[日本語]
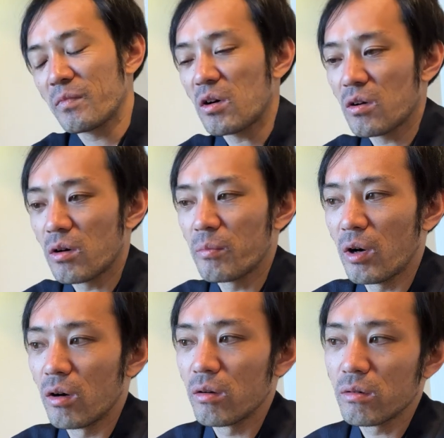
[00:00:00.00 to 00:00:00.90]
だから
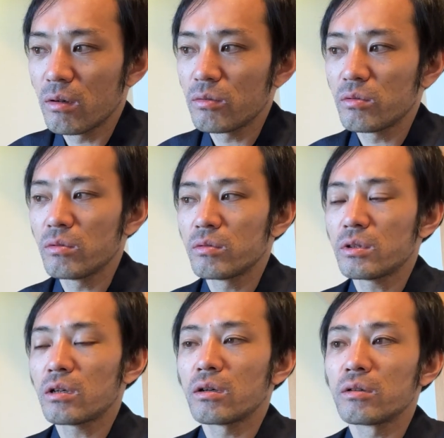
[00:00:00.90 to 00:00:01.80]
まああの
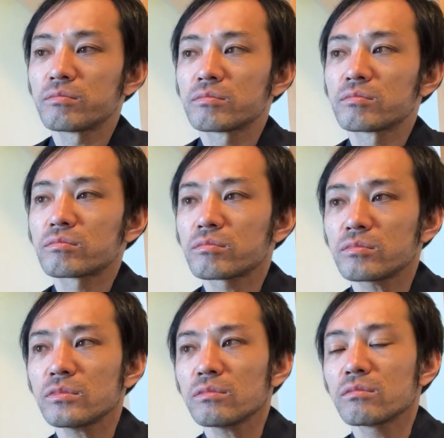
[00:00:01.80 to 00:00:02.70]
なんか
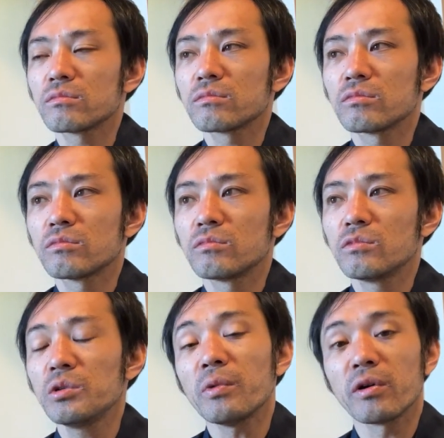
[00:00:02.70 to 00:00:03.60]

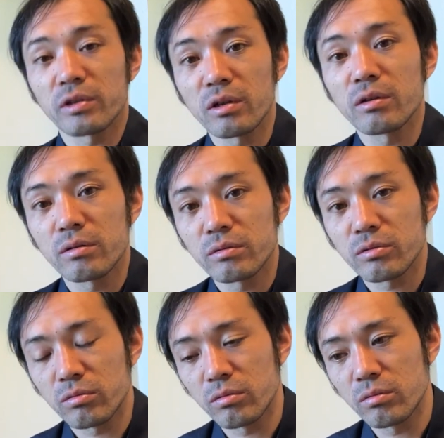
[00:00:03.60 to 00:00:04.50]
今はね
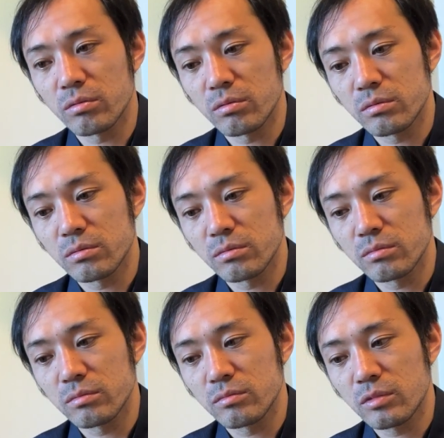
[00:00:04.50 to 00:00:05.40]
その
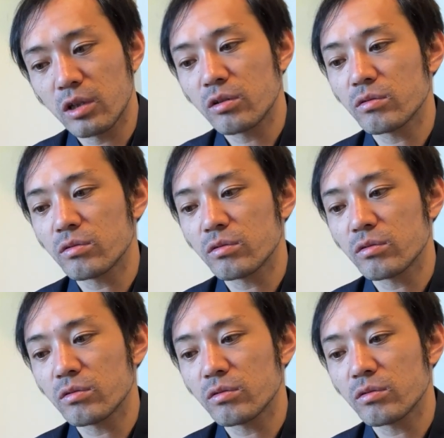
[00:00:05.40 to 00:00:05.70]
結